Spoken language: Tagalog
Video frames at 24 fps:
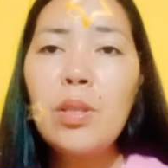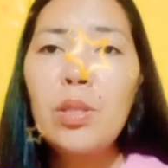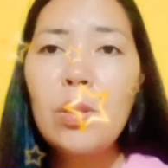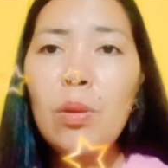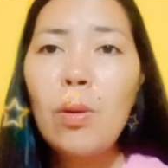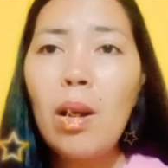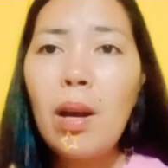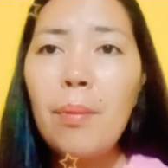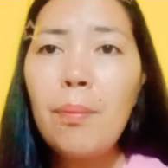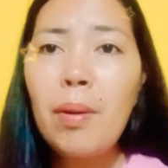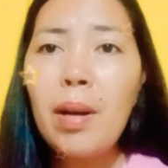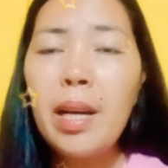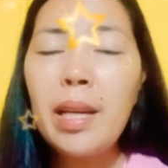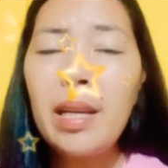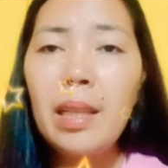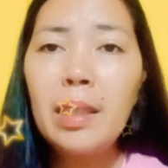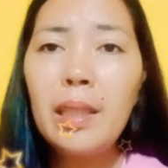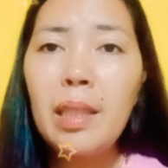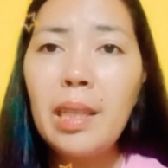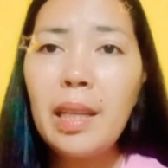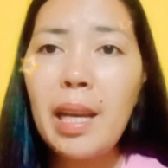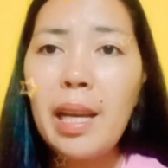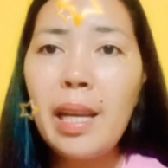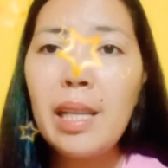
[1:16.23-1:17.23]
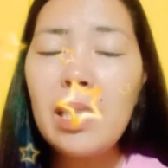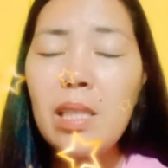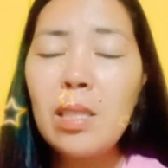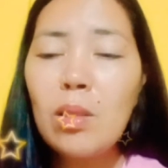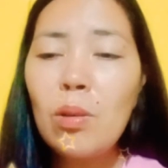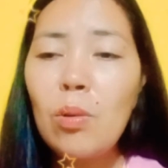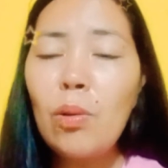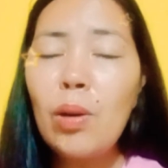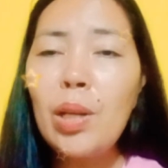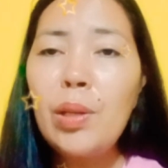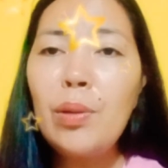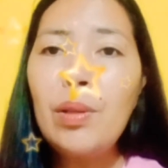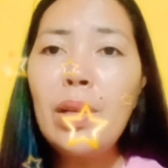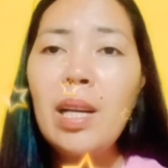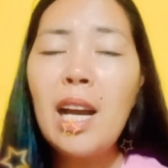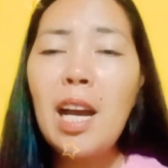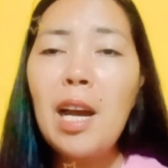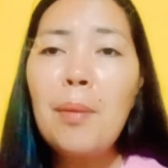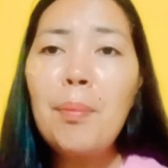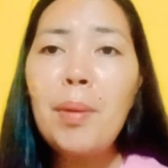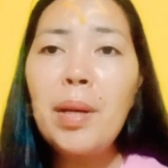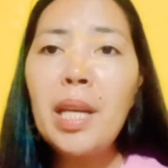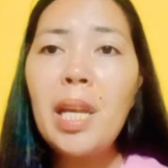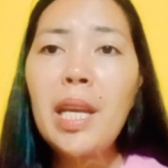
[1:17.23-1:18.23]
So, abangan natin guys kung ano na nga
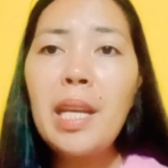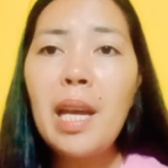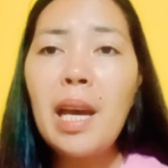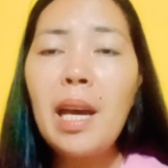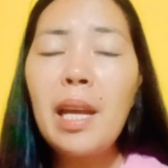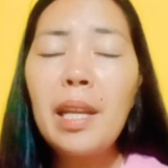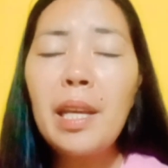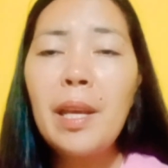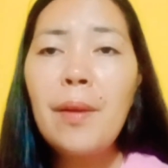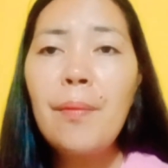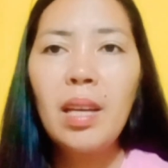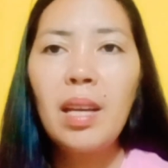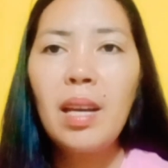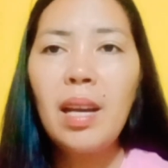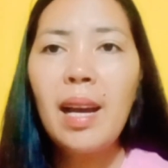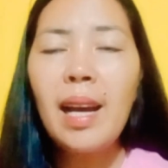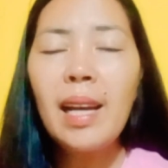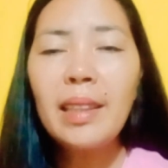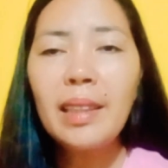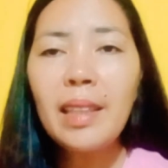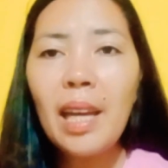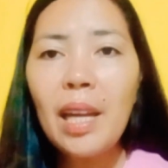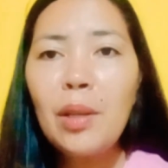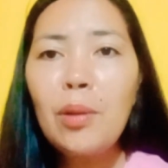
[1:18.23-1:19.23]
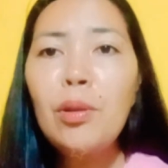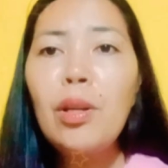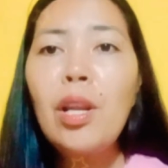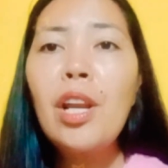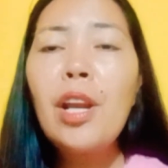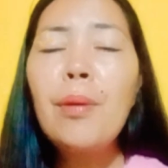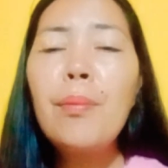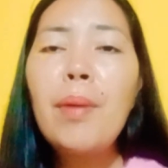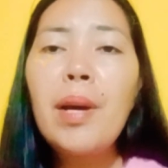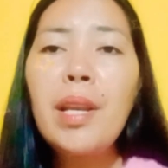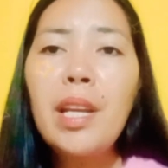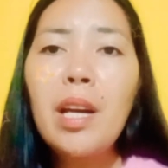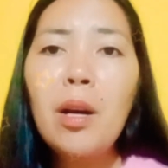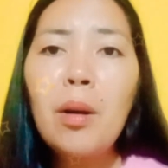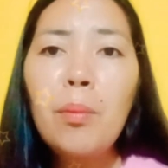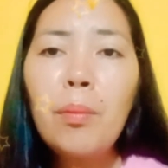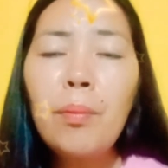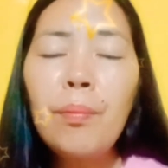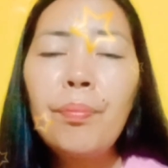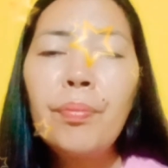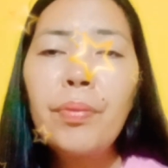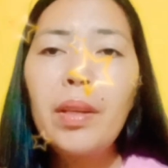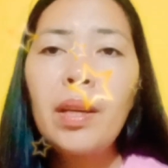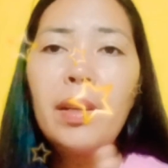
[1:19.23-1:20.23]
ang mangyayari at ano na naman
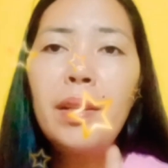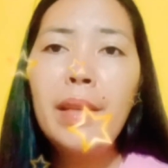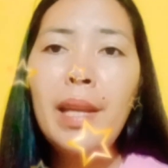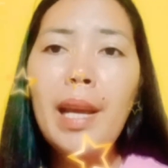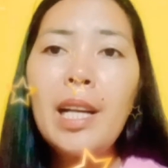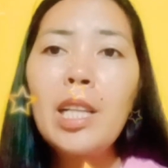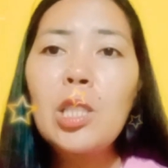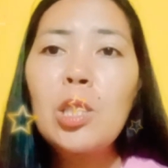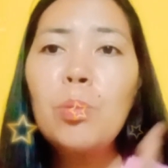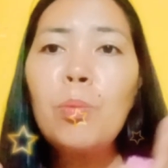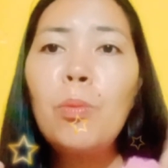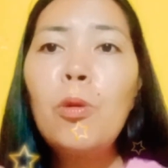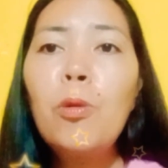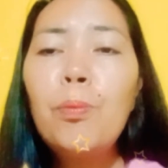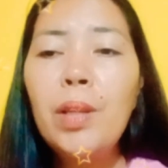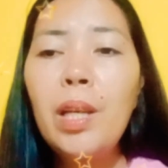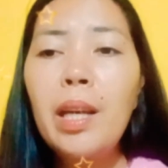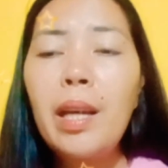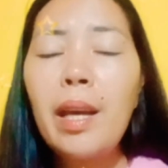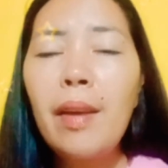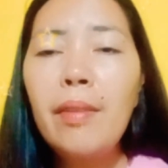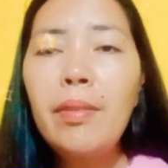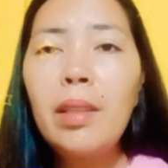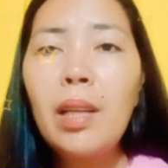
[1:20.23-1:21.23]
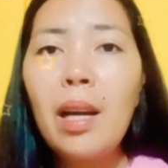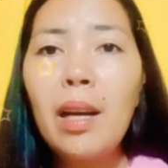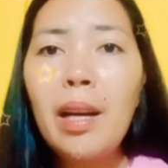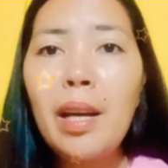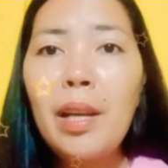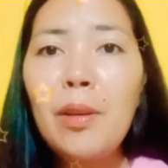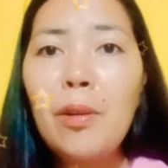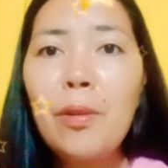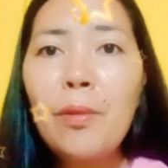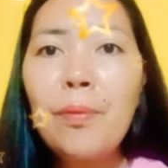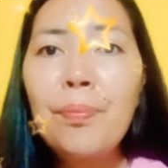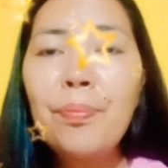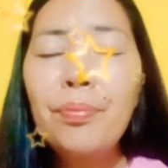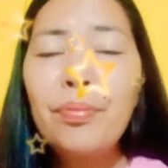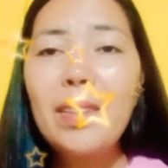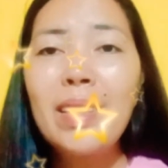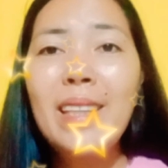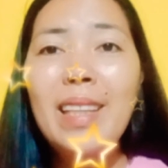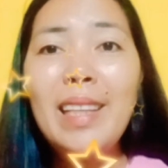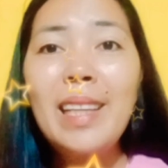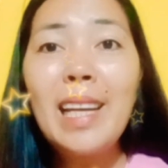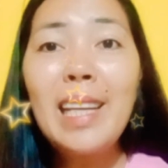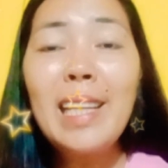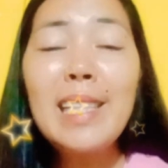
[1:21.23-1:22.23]
ang next move ni Kendra ngayong
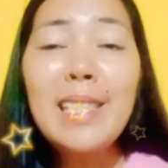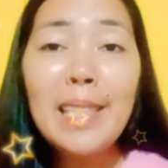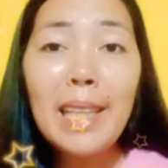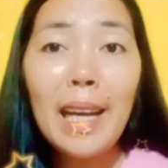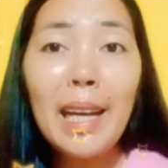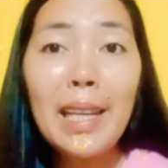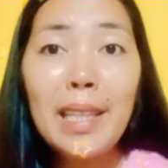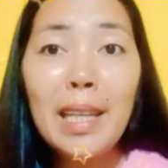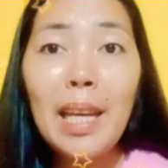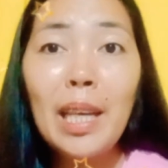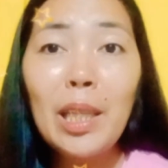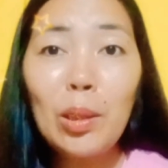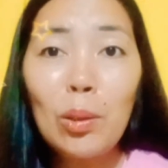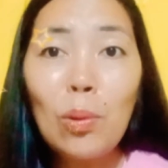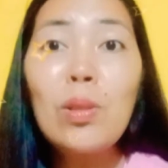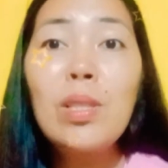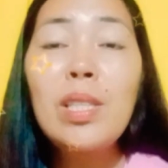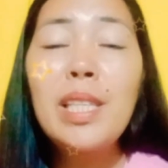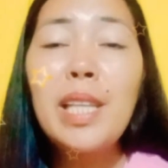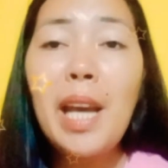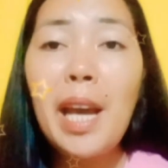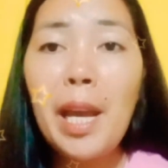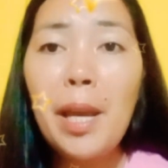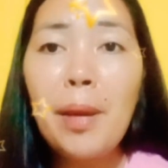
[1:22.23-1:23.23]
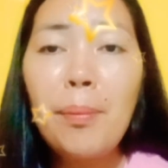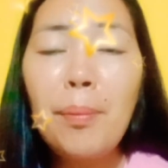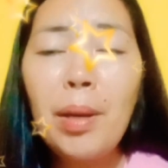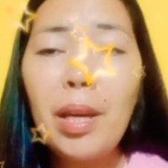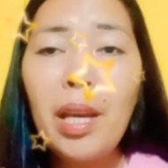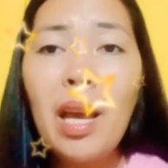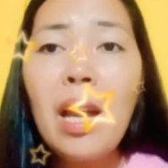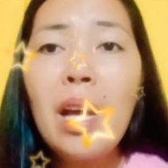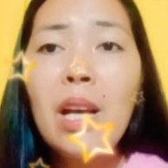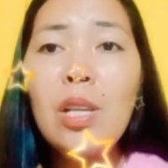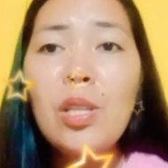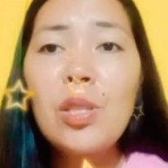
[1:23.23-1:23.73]
galit sa kanya itong si Jaime.